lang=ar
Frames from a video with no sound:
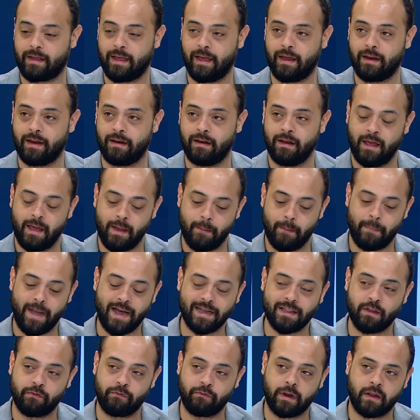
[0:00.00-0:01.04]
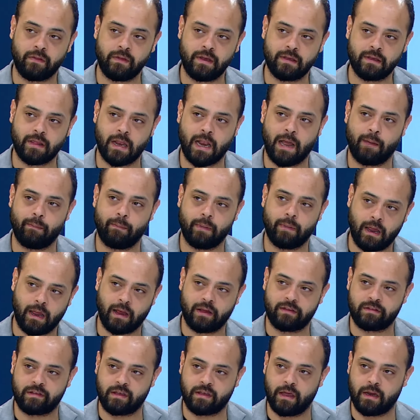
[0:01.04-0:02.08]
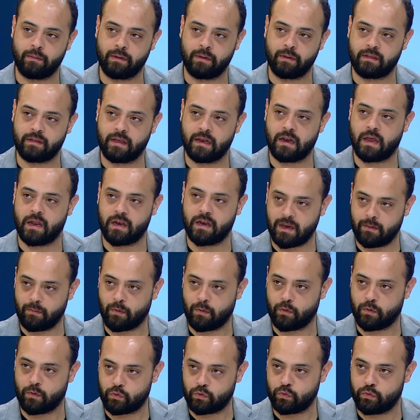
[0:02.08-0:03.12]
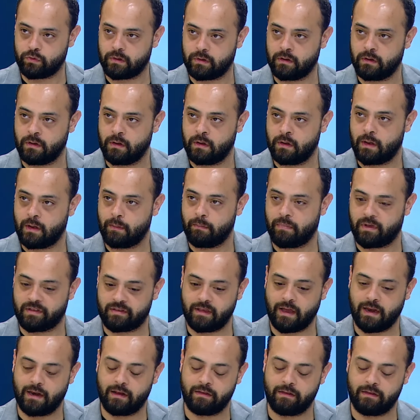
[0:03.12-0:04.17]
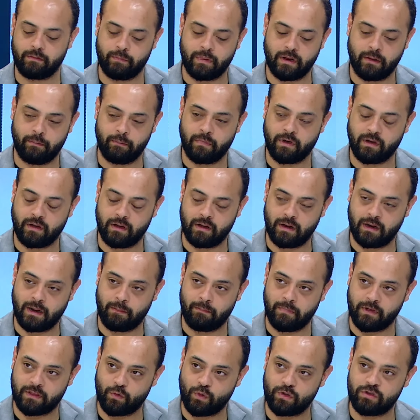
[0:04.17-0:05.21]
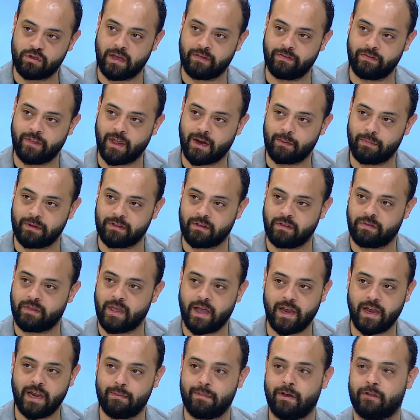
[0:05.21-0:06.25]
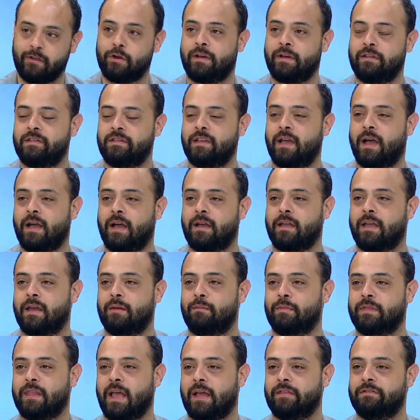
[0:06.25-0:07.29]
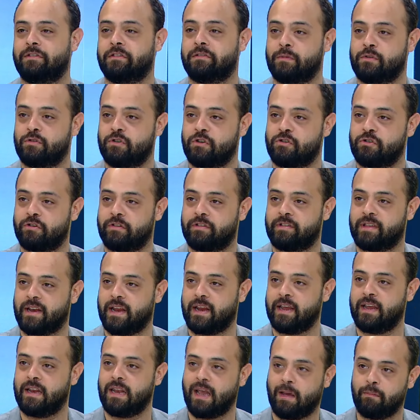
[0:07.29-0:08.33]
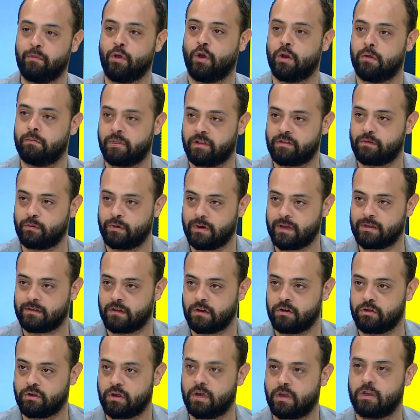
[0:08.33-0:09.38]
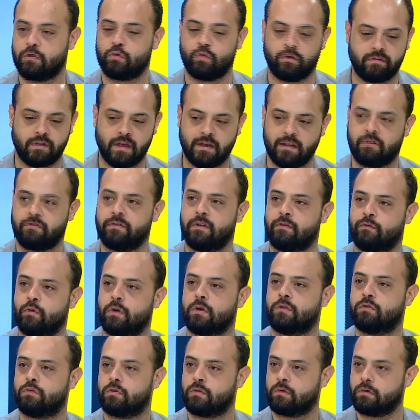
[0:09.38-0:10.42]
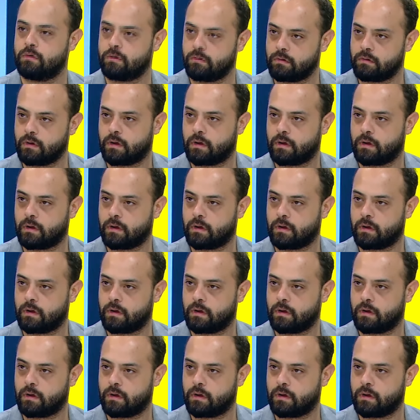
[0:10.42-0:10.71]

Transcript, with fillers: كان أي. أه. بعد فرضيه العمل العسكري باغتيال هنيه موجوده بس نحن لما لما توجهت ضربه الضحيه بعد ربع ساعه كان متحدث بالجيش الاسرائيلي عم بيعلن مسؤوليه الجيش واستهدفنا فؤاد شكر